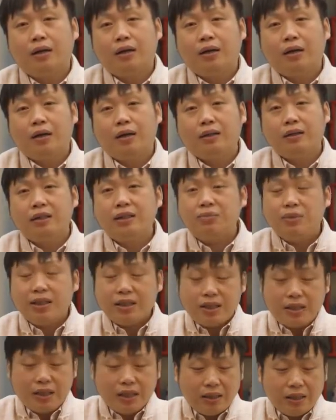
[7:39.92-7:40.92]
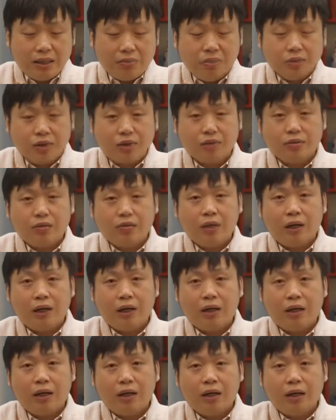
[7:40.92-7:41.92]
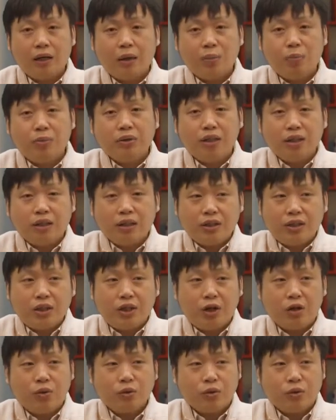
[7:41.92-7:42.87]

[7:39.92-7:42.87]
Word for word: 你这边闲人不够啊，不停的挑，